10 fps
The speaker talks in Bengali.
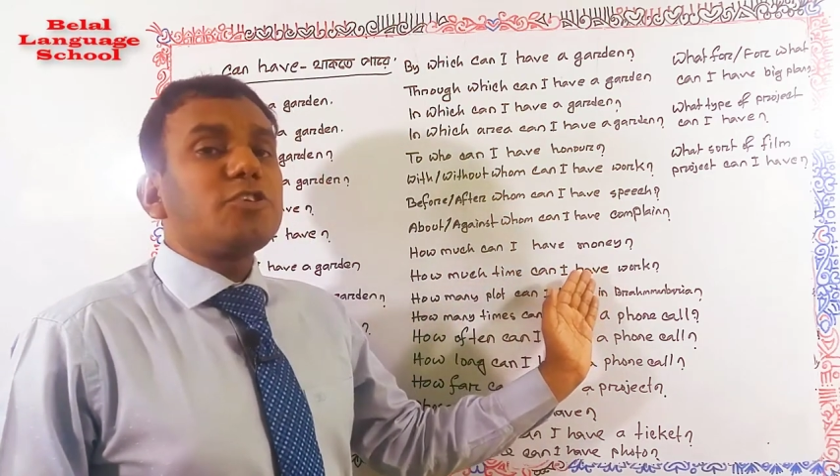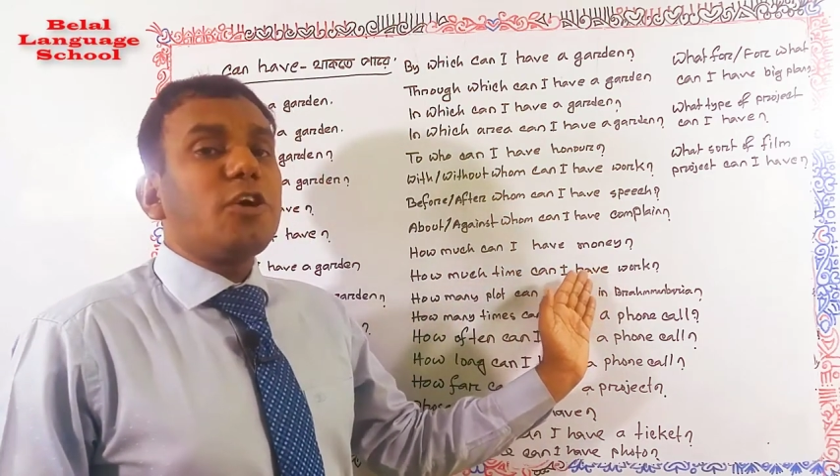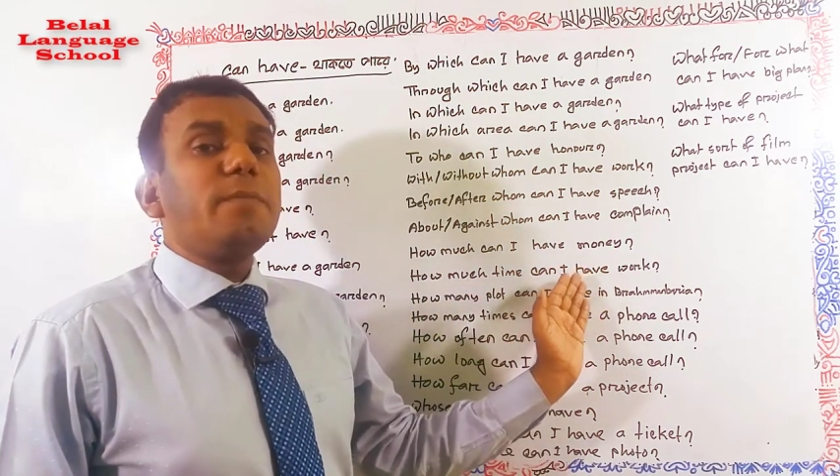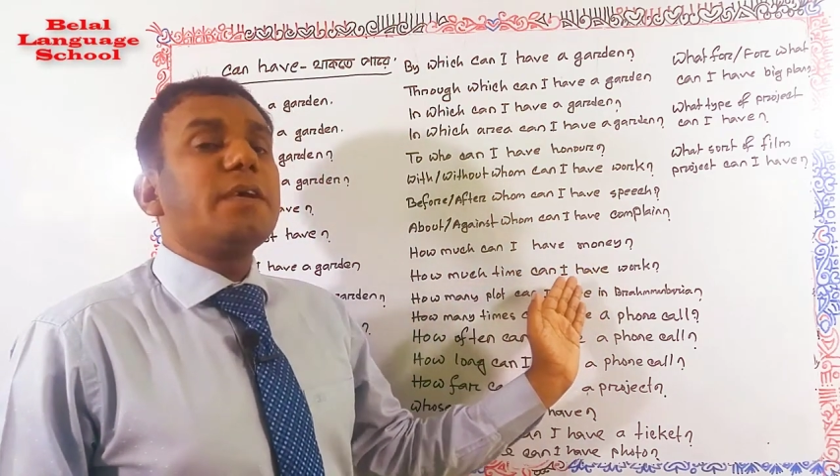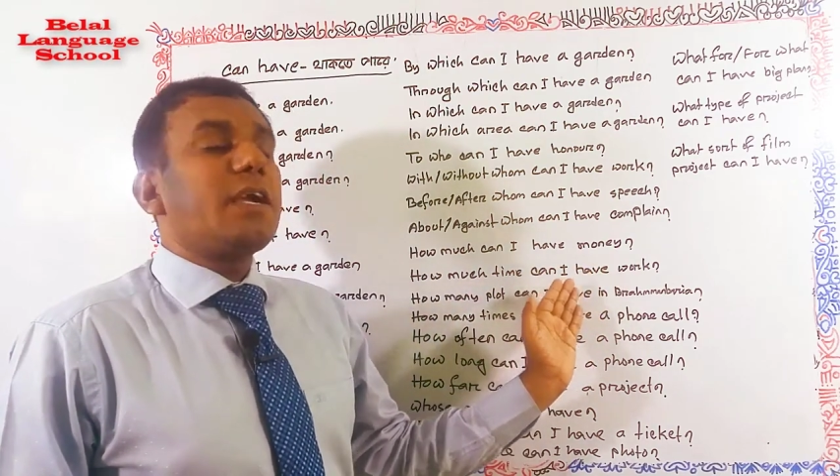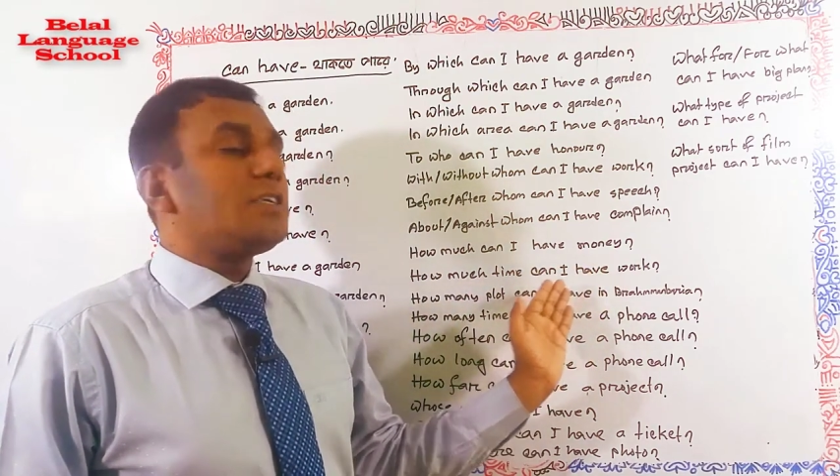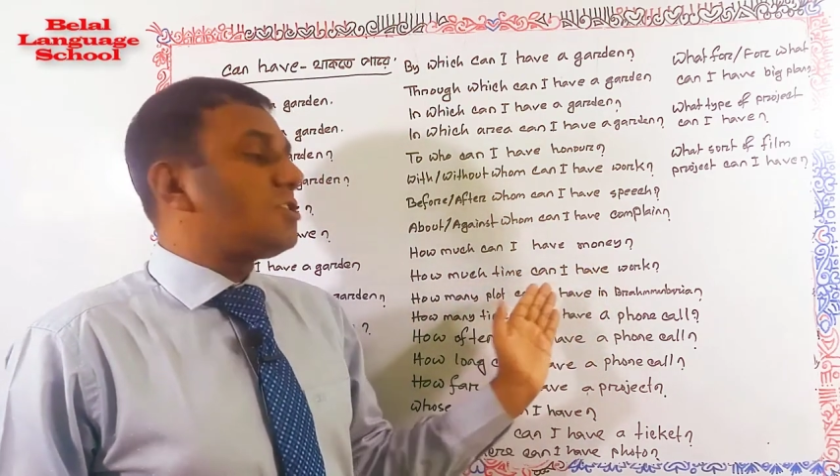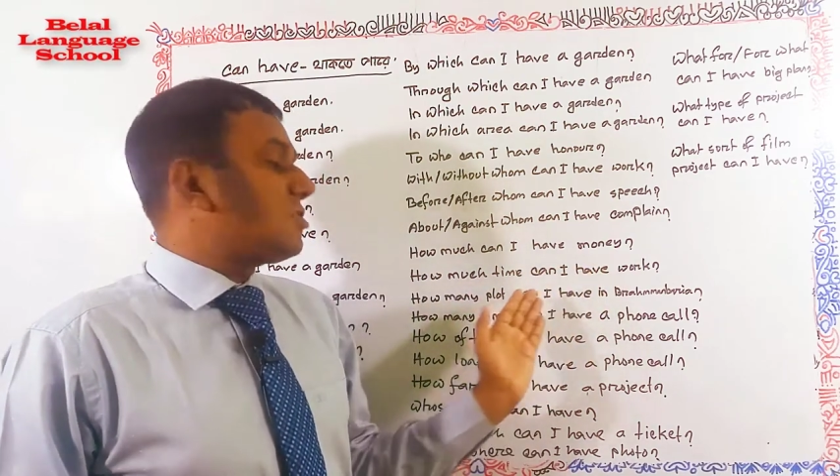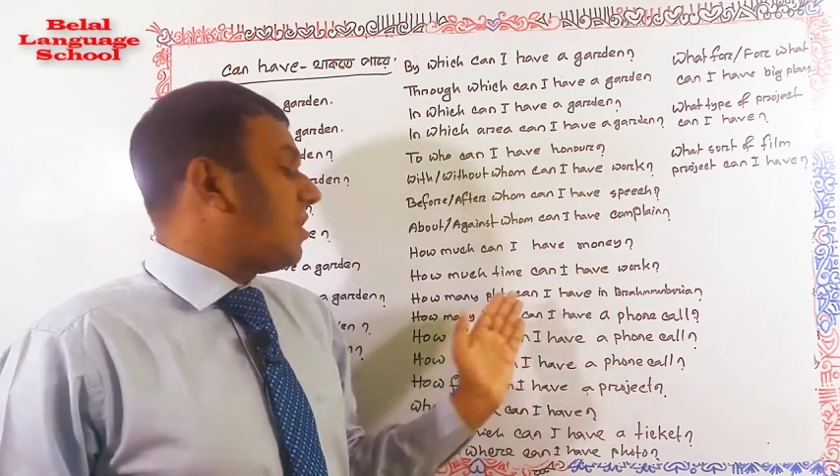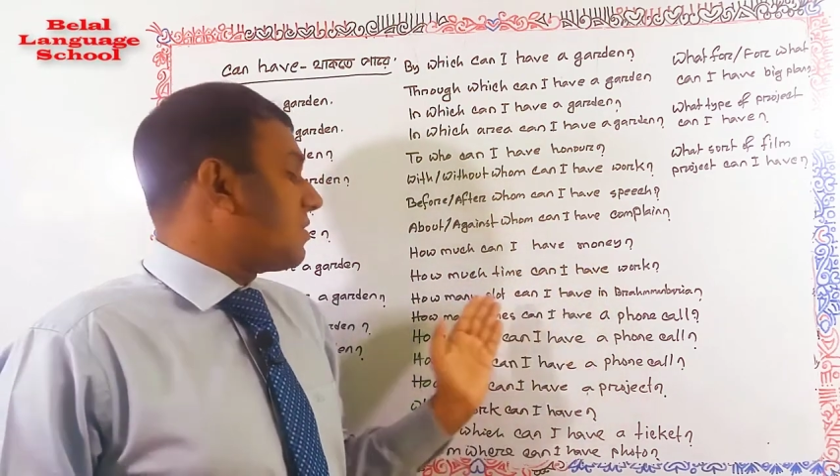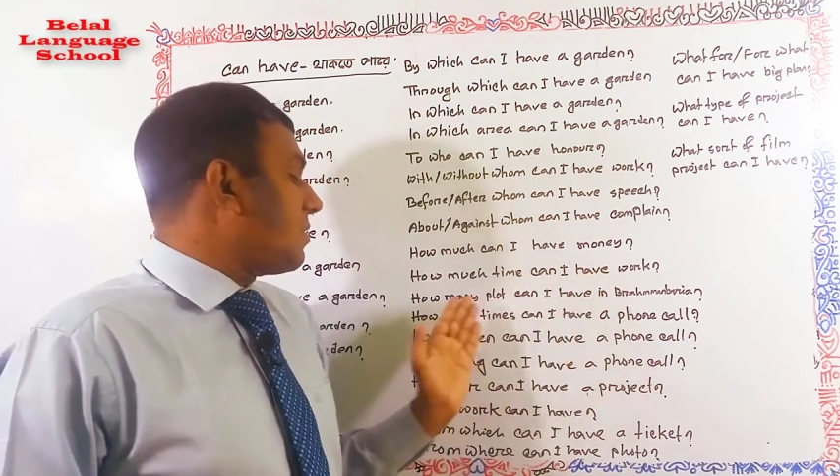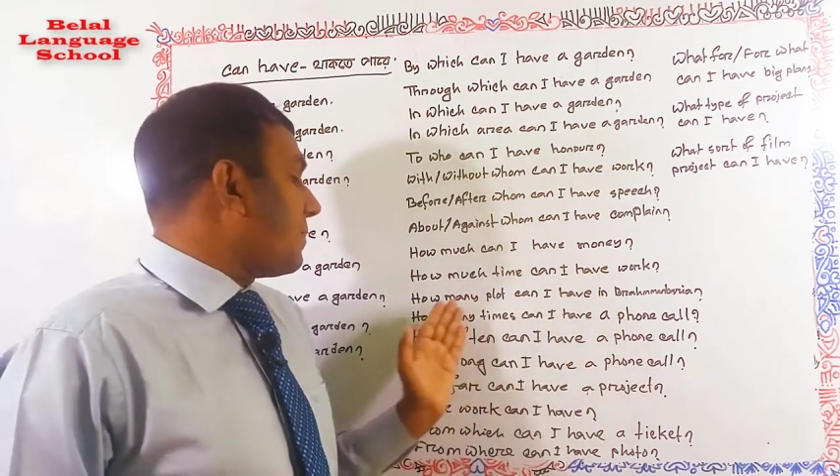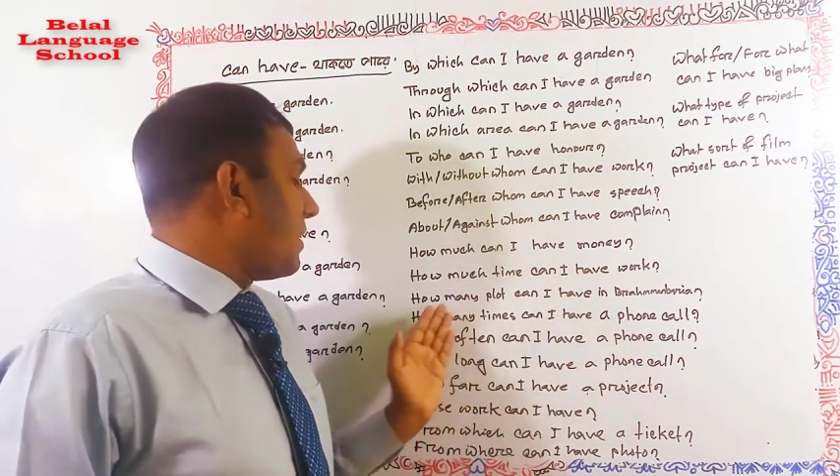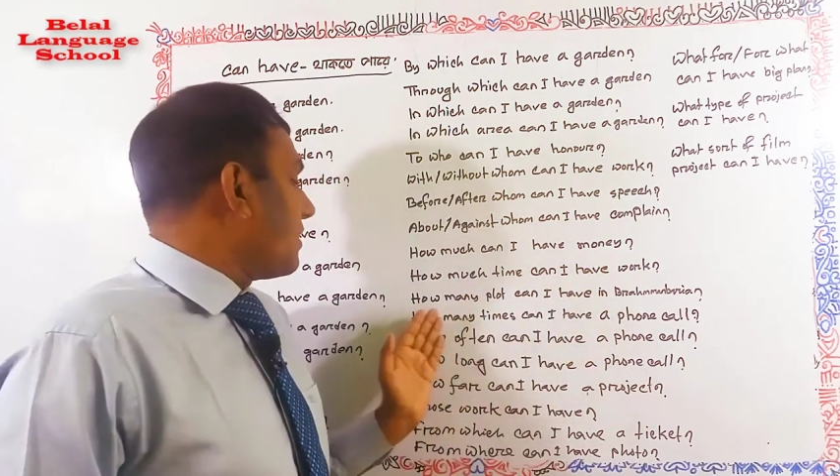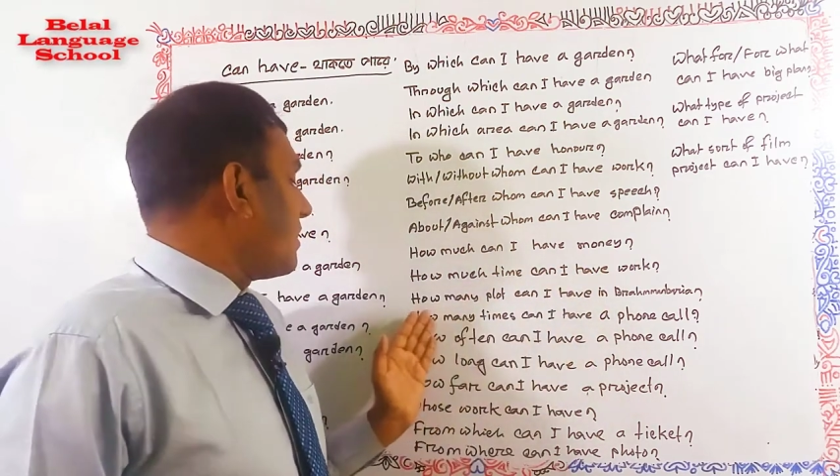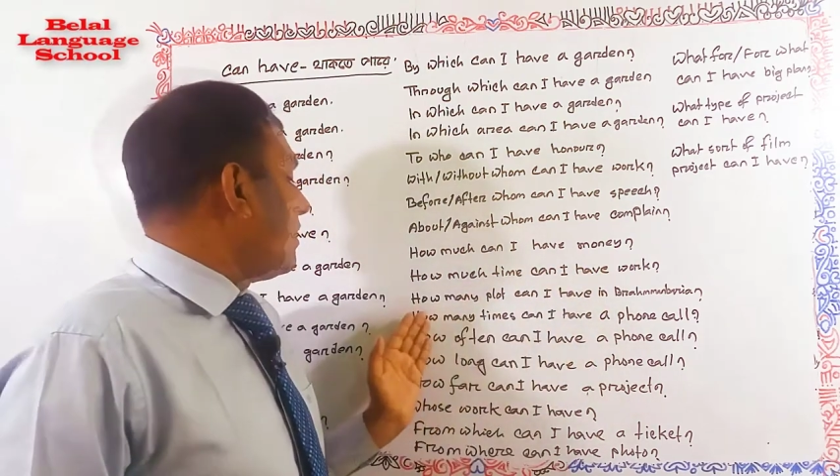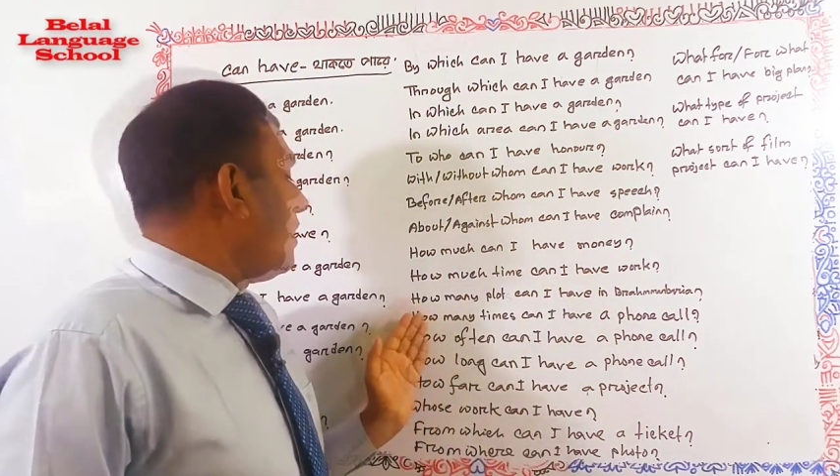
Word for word: সময় কাজ থাকতে পারে